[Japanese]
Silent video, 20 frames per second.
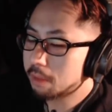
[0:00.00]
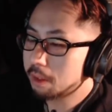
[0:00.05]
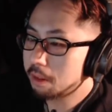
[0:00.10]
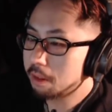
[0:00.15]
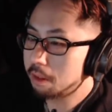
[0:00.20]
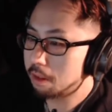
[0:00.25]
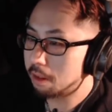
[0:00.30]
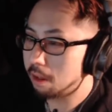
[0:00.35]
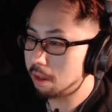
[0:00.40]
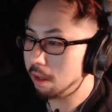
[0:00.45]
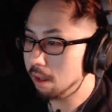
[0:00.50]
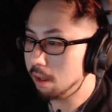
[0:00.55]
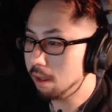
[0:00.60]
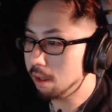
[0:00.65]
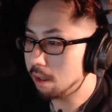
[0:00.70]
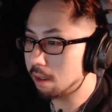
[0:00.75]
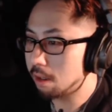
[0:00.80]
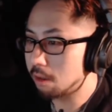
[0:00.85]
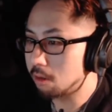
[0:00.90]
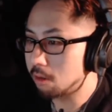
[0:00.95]
だって
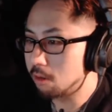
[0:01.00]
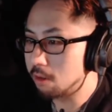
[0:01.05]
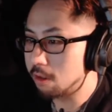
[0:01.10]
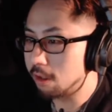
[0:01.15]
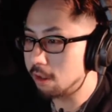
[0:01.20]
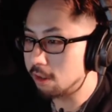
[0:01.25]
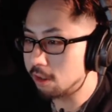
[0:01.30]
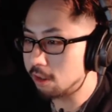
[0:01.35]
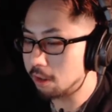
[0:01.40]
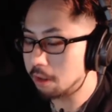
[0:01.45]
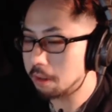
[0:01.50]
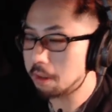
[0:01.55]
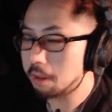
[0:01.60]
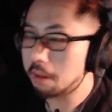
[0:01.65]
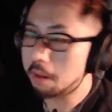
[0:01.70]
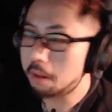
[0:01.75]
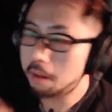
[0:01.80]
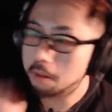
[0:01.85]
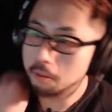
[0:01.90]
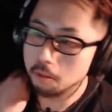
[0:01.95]
アイラが納税しなかったら
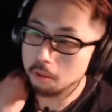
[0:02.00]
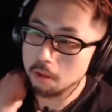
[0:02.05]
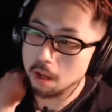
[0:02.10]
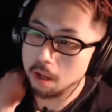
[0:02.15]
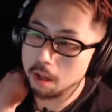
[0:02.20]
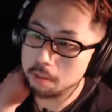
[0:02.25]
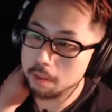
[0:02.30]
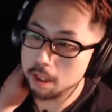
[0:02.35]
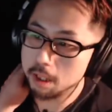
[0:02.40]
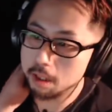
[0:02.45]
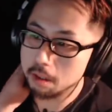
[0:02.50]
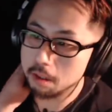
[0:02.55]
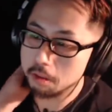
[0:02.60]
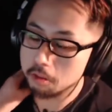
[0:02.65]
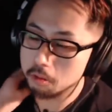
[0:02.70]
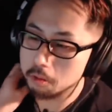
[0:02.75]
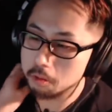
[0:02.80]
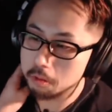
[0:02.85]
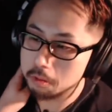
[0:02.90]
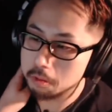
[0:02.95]
結構やばいで
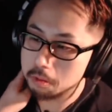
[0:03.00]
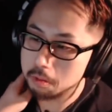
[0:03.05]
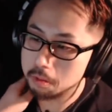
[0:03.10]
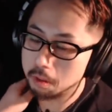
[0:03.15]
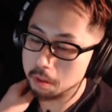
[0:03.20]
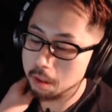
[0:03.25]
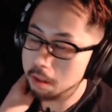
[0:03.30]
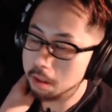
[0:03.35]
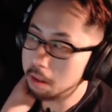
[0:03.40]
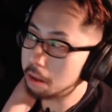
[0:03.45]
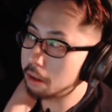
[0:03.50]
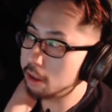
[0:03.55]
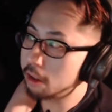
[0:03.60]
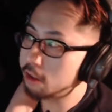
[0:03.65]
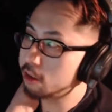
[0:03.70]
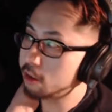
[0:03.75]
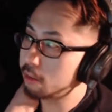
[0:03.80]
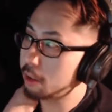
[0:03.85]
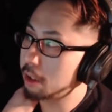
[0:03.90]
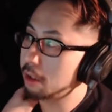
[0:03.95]
しょ。アイラが
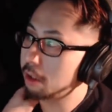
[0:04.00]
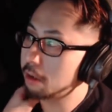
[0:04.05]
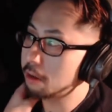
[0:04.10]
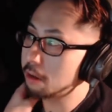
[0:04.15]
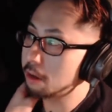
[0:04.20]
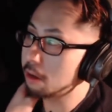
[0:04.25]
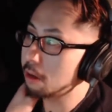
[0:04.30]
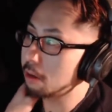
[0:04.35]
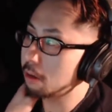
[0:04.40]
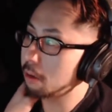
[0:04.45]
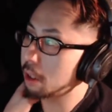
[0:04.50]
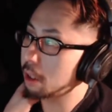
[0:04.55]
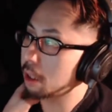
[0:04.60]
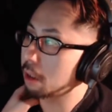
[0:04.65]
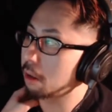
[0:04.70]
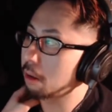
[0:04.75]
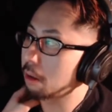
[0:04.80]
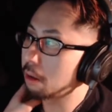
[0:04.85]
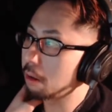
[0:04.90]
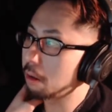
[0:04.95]
一番稼いでるわけ
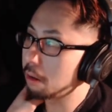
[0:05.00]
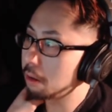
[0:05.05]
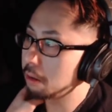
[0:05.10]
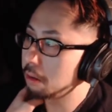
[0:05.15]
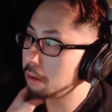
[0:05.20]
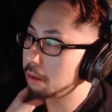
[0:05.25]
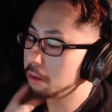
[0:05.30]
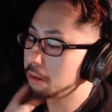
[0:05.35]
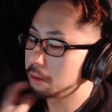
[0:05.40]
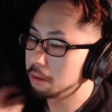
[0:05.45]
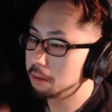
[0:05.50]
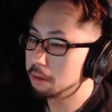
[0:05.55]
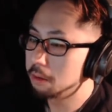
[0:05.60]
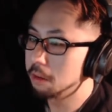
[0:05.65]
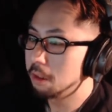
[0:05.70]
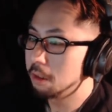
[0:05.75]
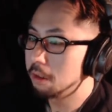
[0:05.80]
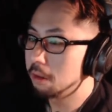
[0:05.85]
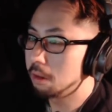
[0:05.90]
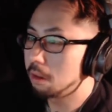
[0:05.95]
だから、
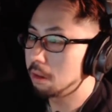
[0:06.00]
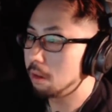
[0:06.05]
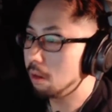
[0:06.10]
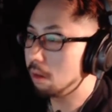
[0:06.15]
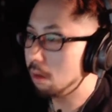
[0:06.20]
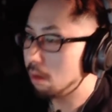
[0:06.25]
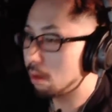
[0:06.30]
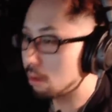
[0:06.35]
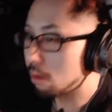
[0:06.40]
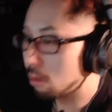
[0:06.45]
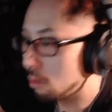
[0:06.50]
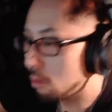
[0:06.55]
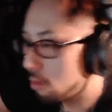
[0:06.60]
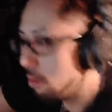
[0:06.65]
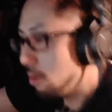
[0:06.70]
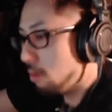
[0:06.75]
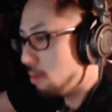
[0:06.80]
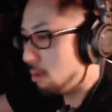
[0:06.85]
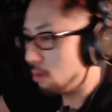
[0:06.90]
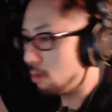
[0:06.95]
アイラは納
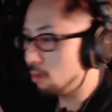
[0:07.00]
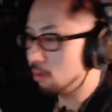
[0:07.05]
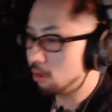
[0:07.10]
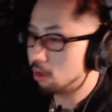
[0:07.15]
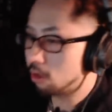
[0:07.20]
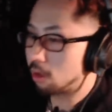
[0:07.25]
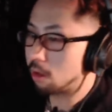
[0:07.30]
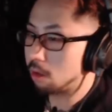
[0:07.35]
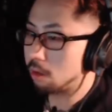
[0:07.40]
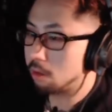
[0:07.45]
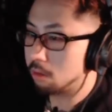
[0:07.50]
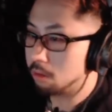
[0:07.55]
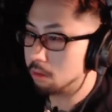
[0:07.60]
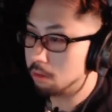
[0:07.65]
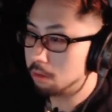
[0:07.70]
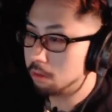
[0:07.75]
税するんじゃないの？